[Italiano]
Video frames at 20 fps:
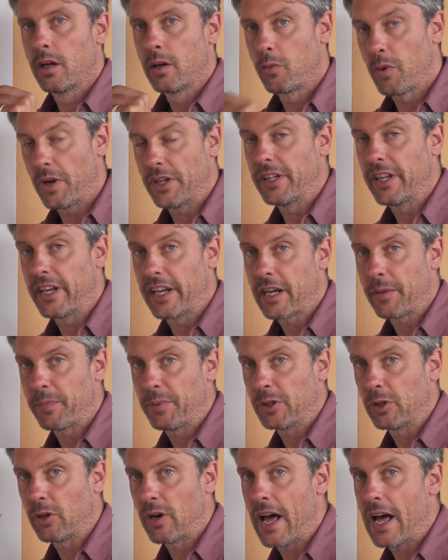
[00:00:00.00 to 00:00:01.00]
Quindi,
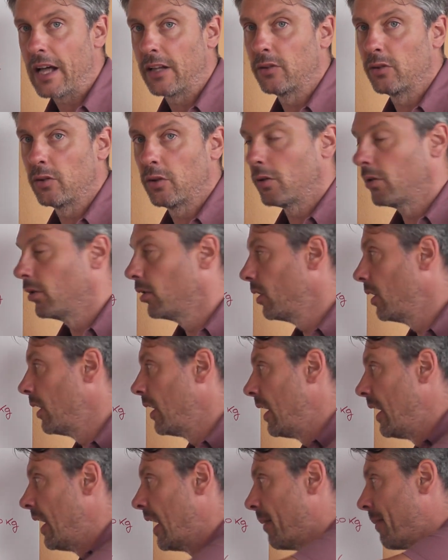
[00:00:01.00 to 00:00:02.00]
ricapitolando,
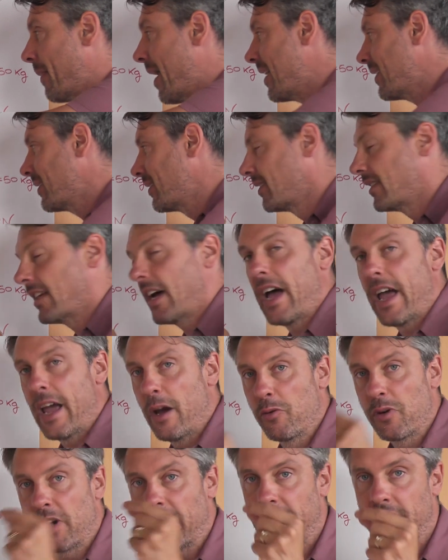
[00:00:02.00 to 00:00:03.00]
la massa è
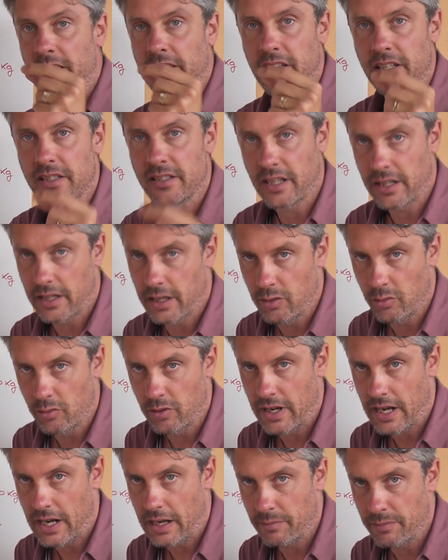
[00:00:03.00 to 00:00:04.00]
una grandezza che
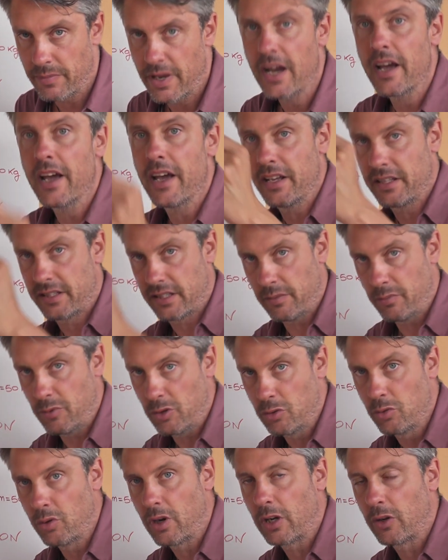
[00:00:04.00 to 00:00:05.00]
non cambia e si
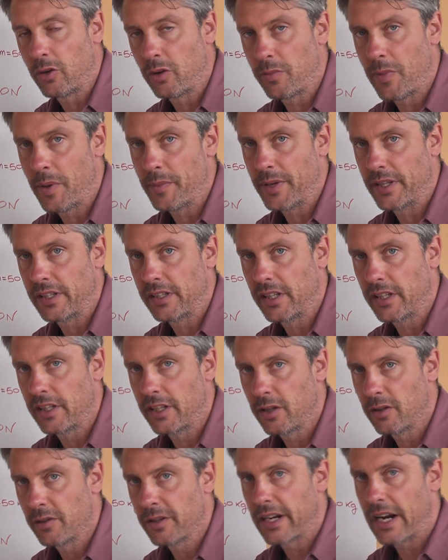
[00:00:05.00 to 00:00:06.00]
misura normalmente in
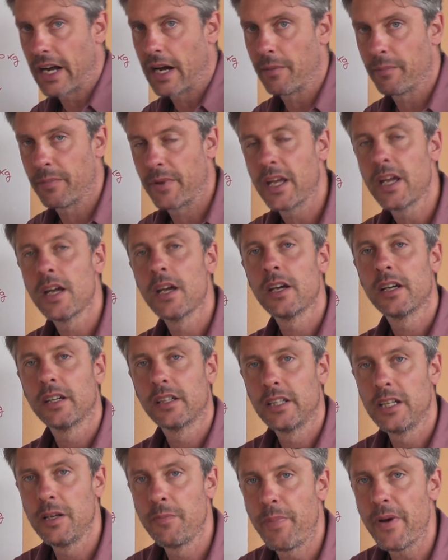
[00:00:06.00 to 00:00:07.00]
chilogrammi
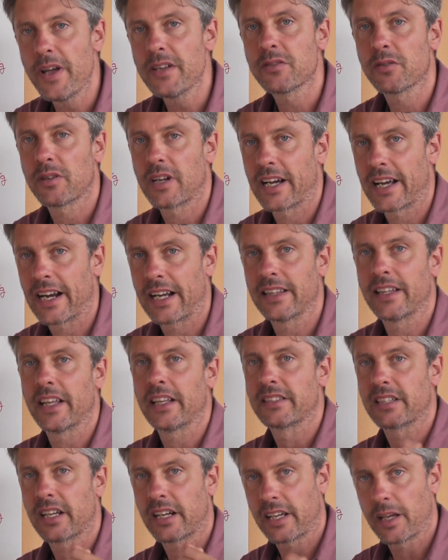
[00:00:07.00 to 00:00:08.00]
il peso è una
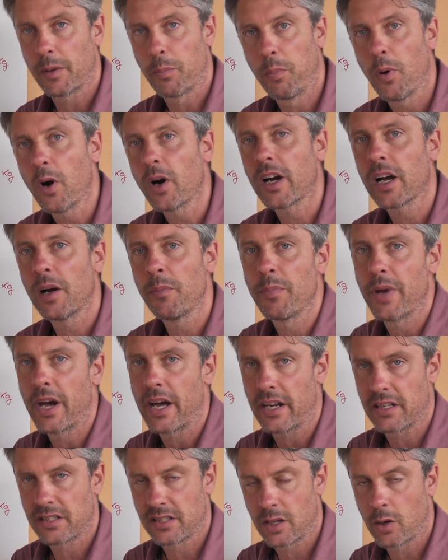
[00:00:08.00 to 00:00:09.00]
grandezza che può
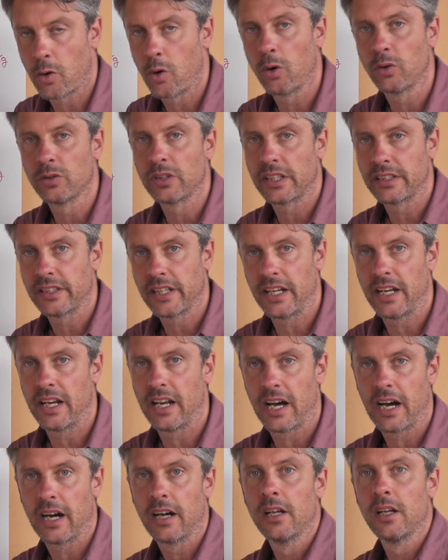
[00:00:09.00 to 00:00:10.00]
cambiare a seconda
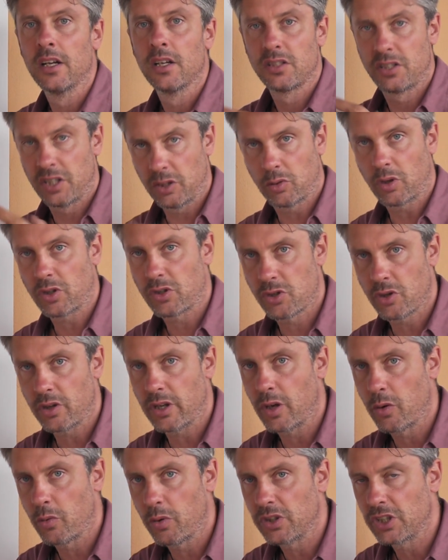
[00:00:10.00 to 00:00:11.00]
della
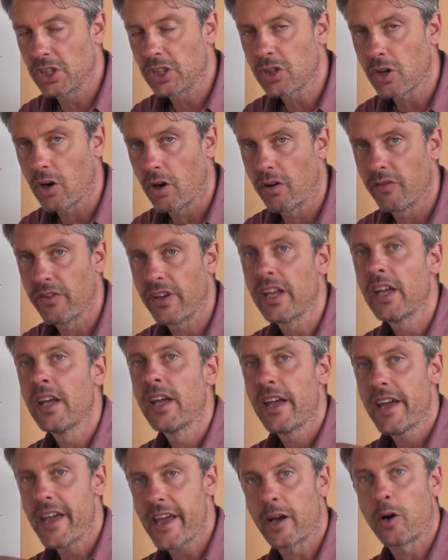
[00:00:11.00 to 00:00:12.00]
situazione in cui ti trovi
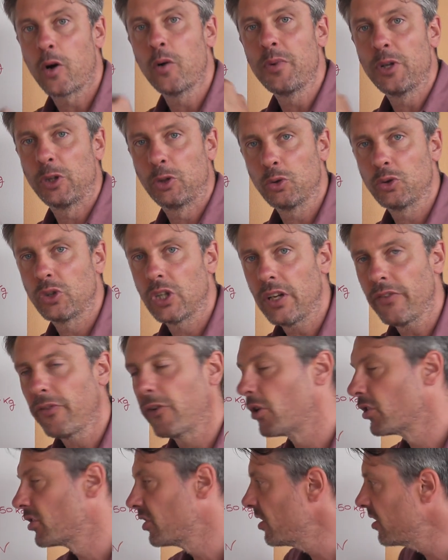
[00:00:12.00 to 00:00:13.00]
e come tutte le
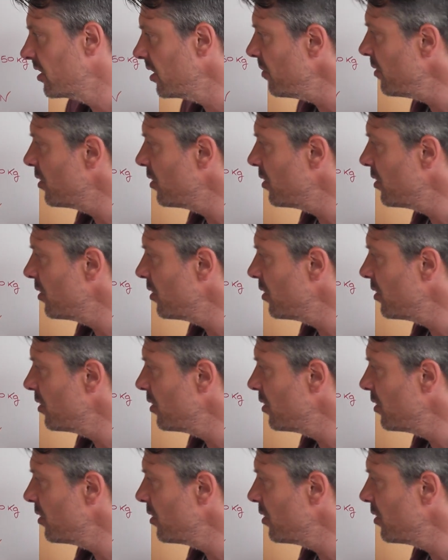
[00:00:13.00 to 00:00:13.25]
forze si